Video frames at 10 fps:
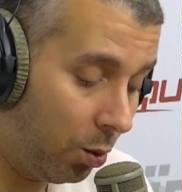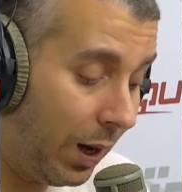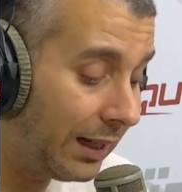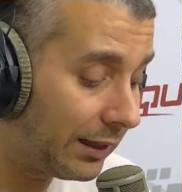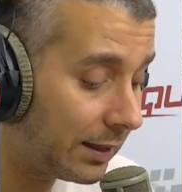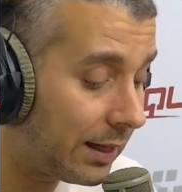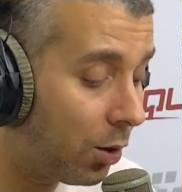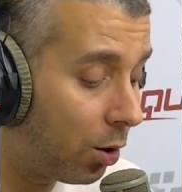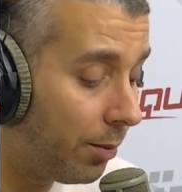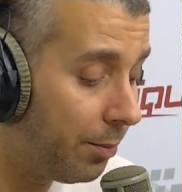وحتى
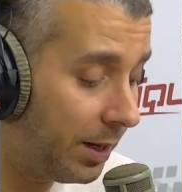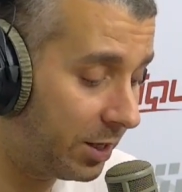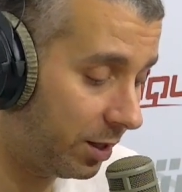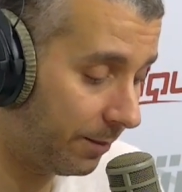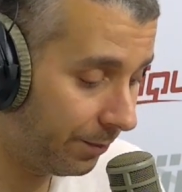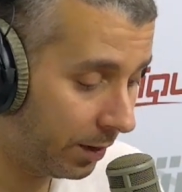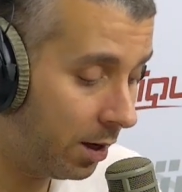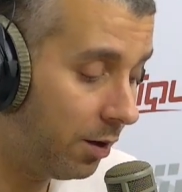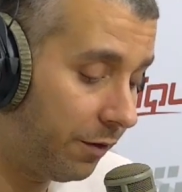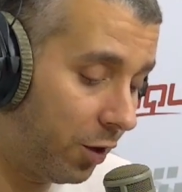تصاور من باجة
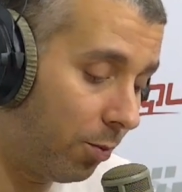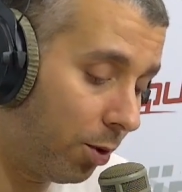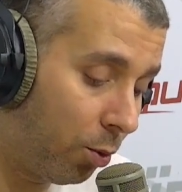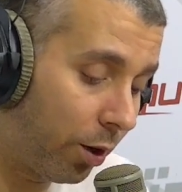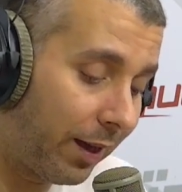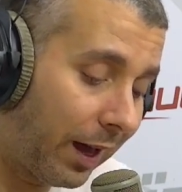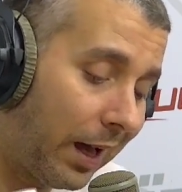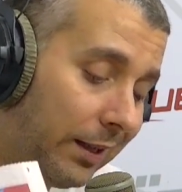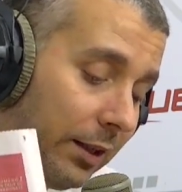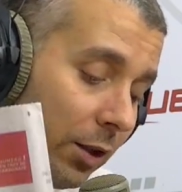فيهم المرضى
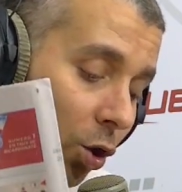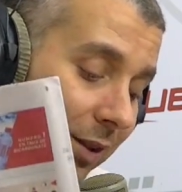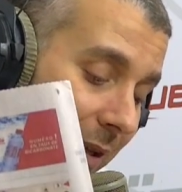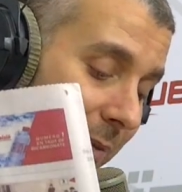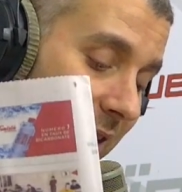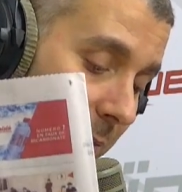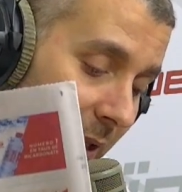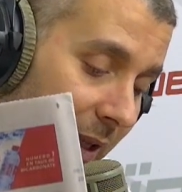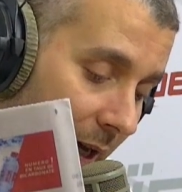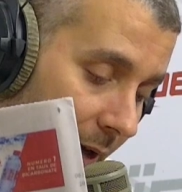قاعدين قدام
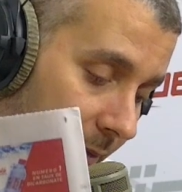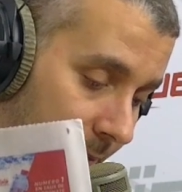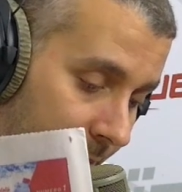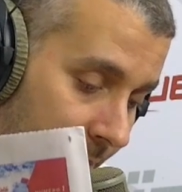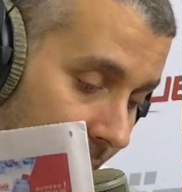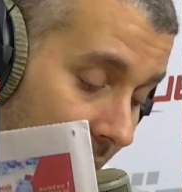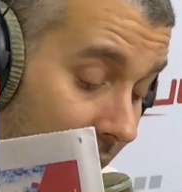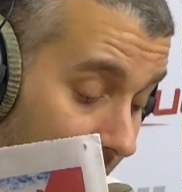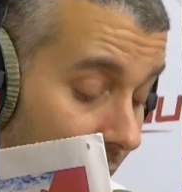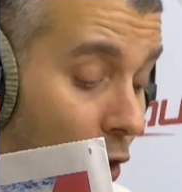السبيطار
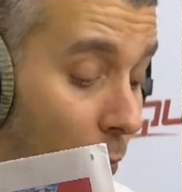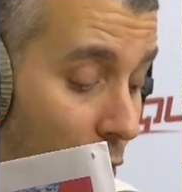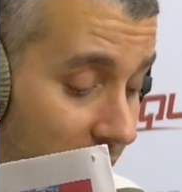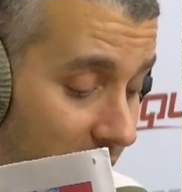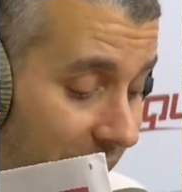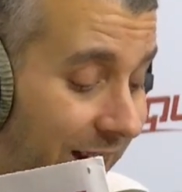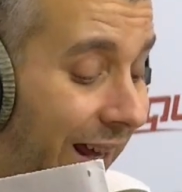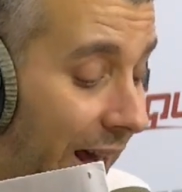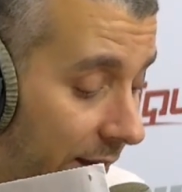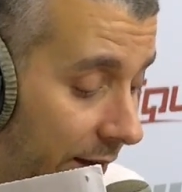حاطين لهم الأكسجين
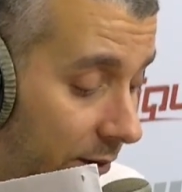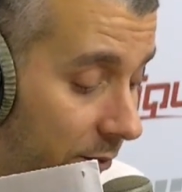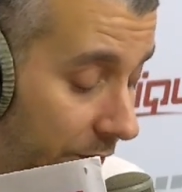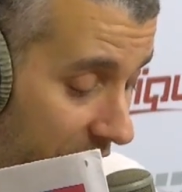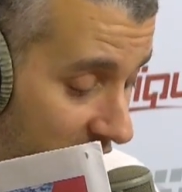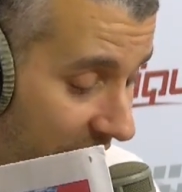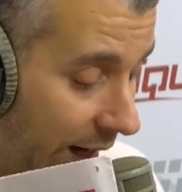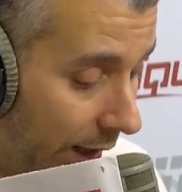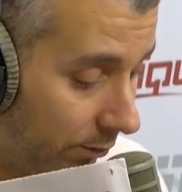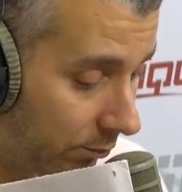غادي في
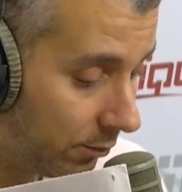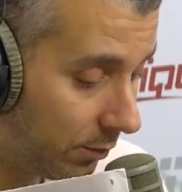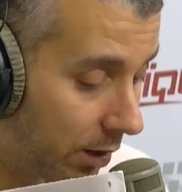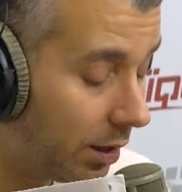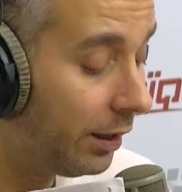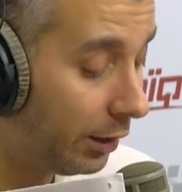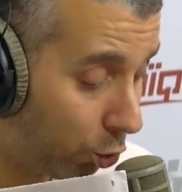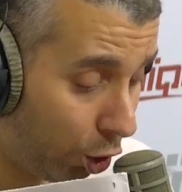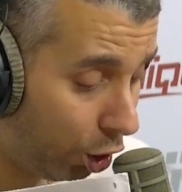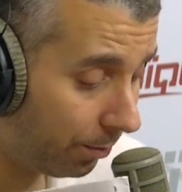الشارع
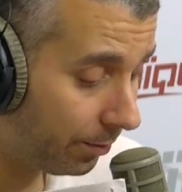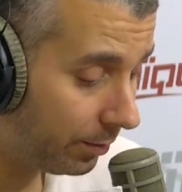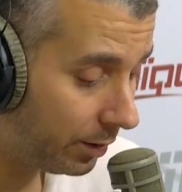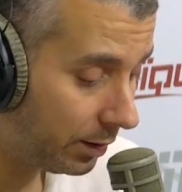ريتوهم